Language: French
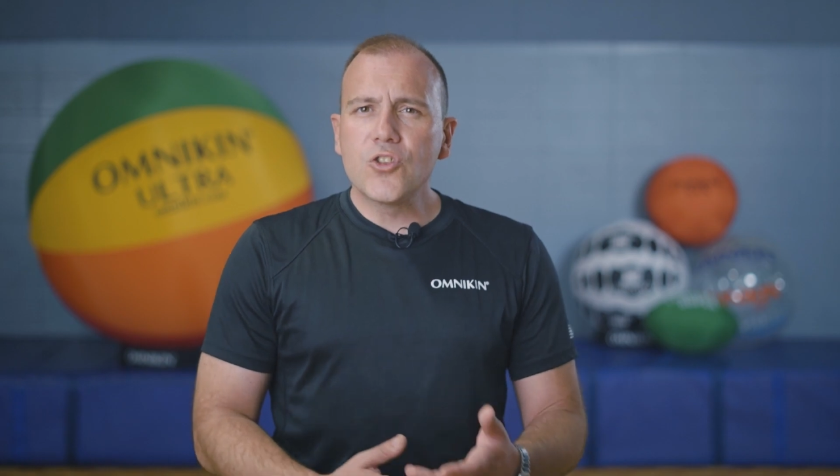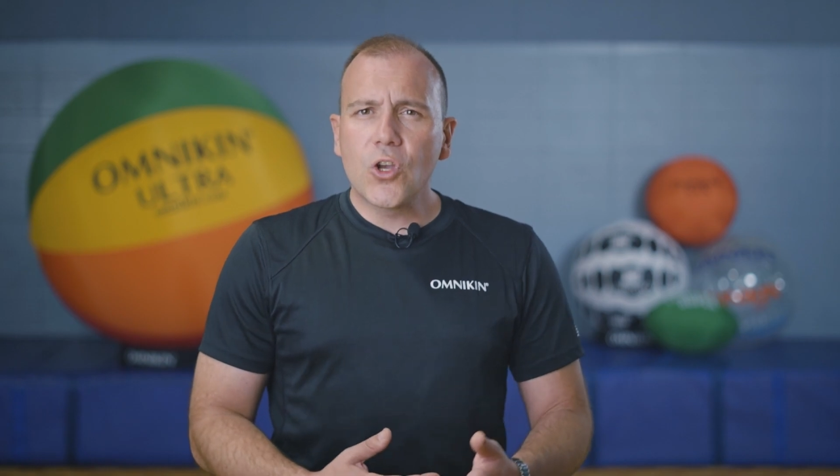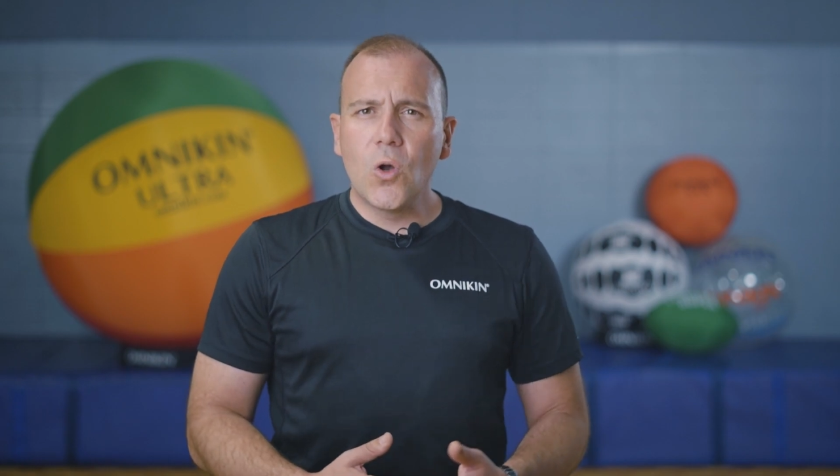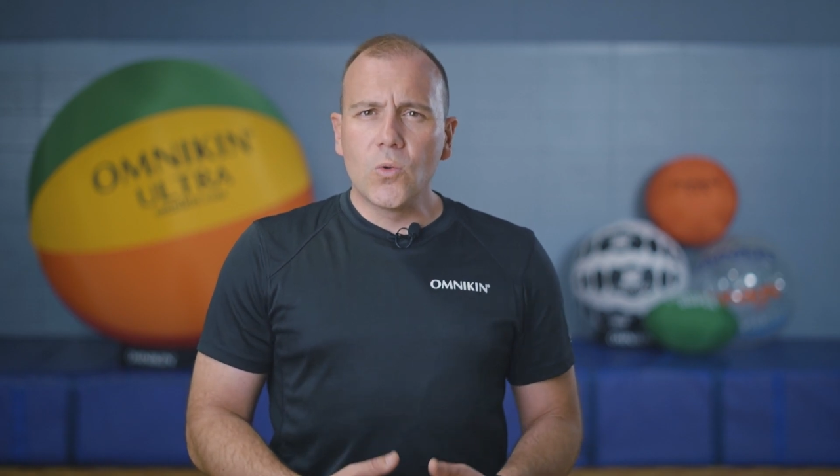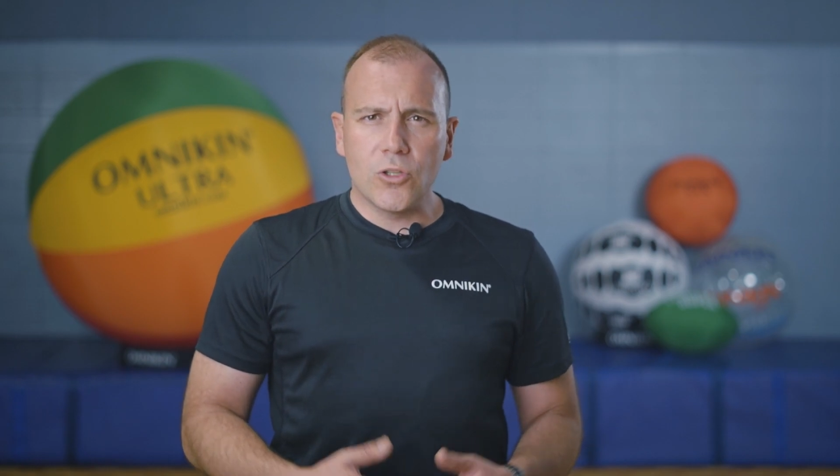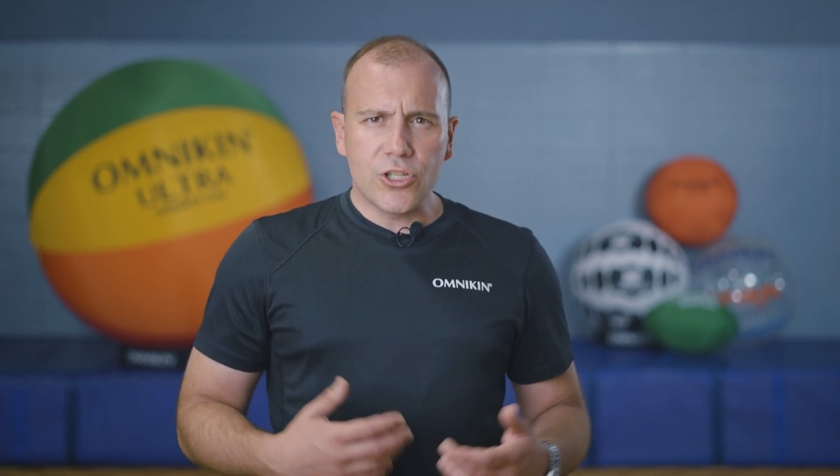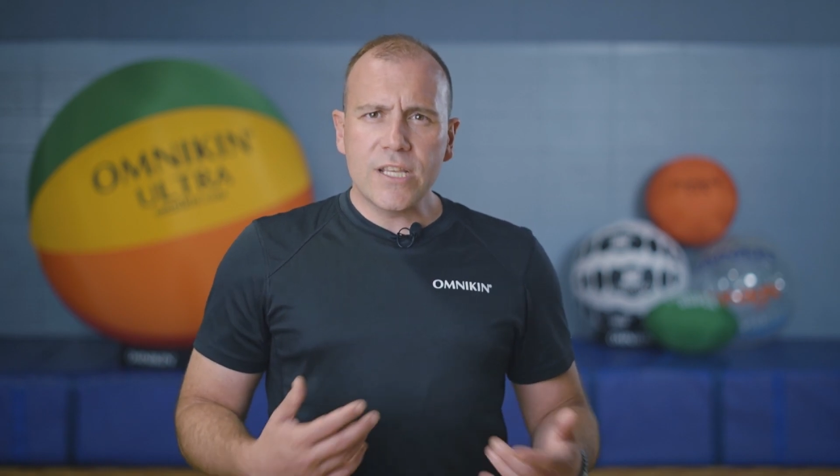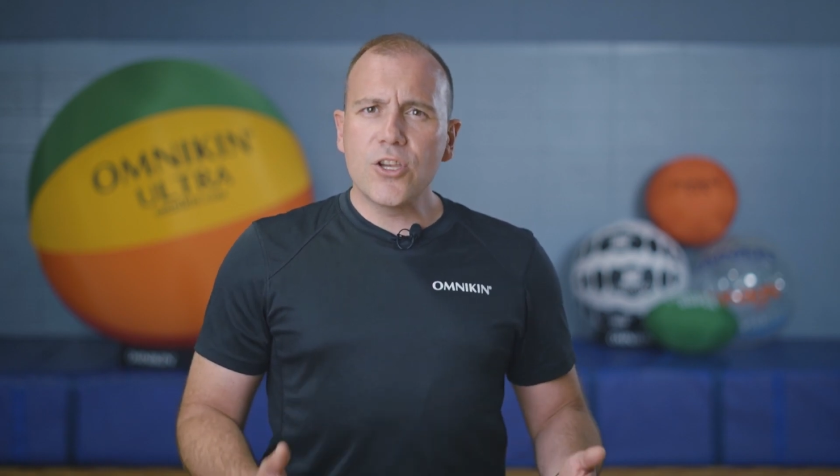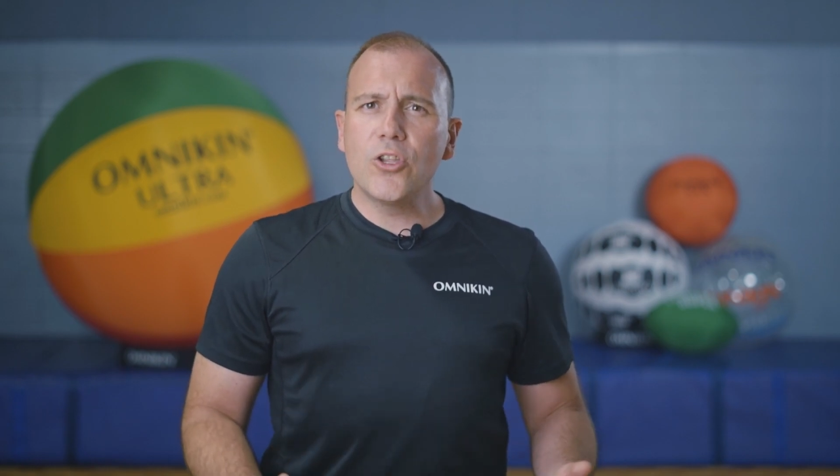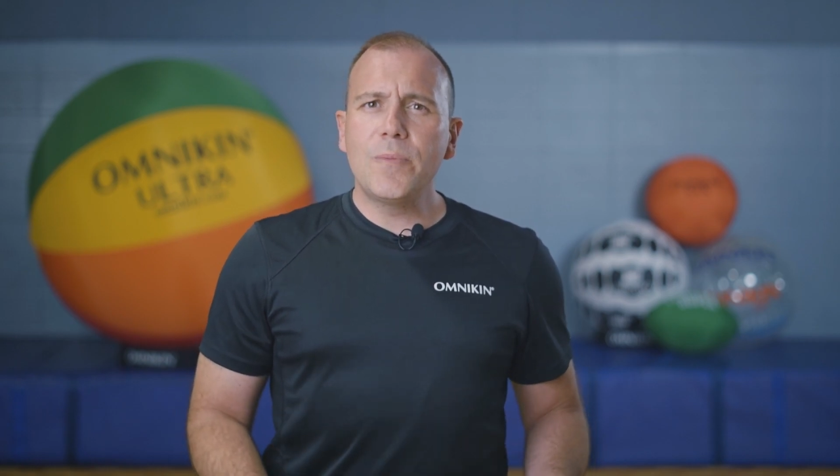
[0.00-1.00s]
secondes, le
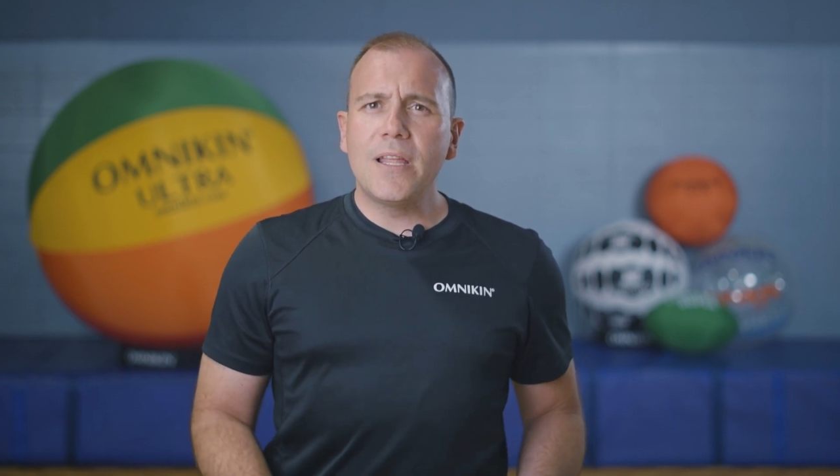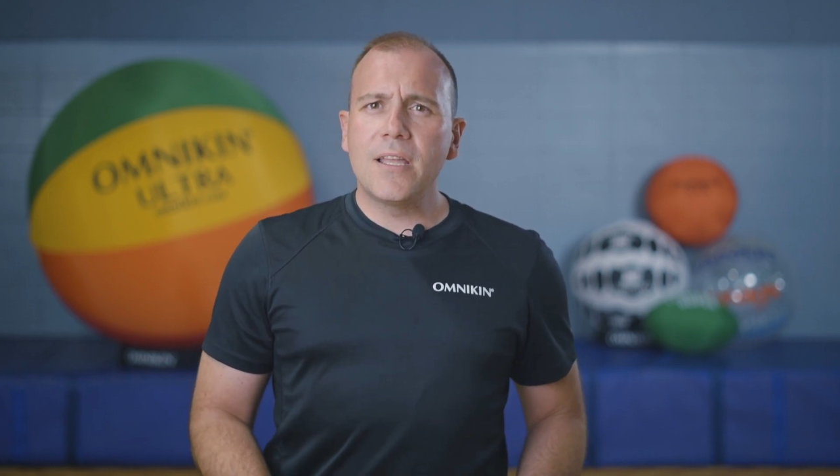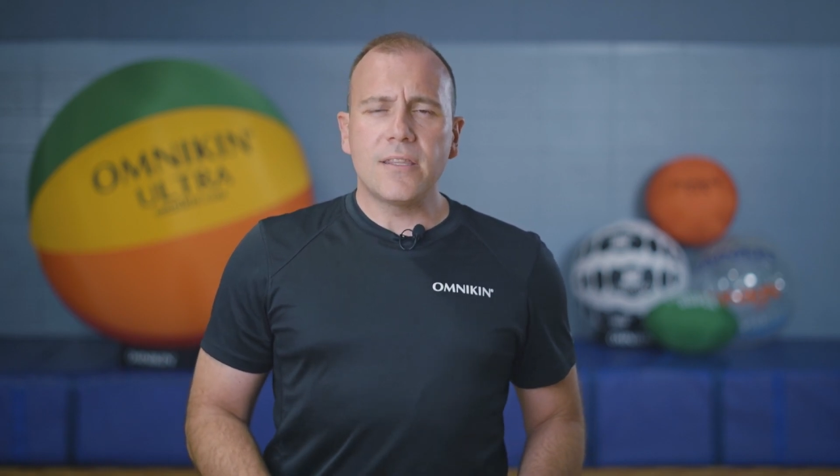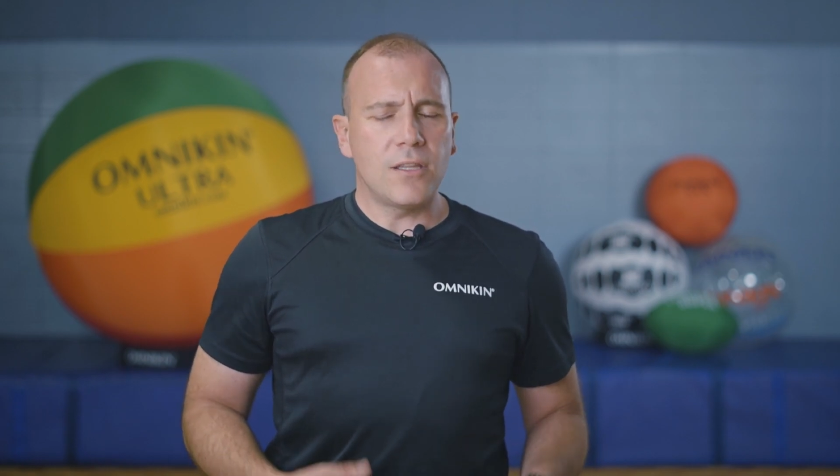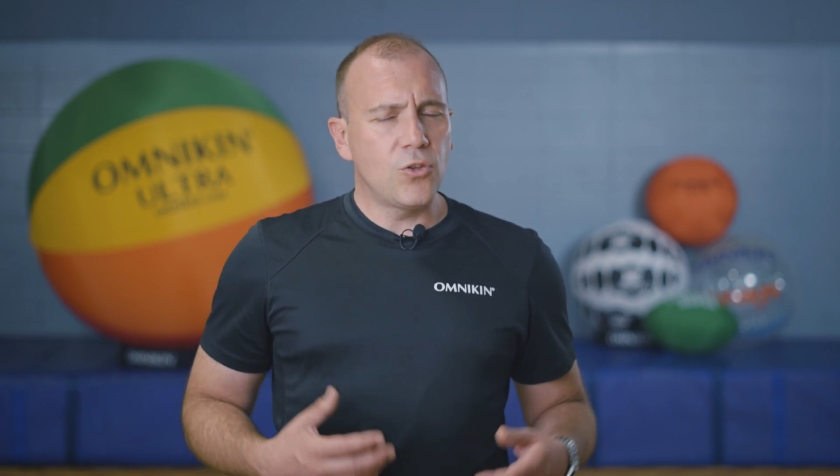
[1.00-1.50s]
chasseur de planète n'a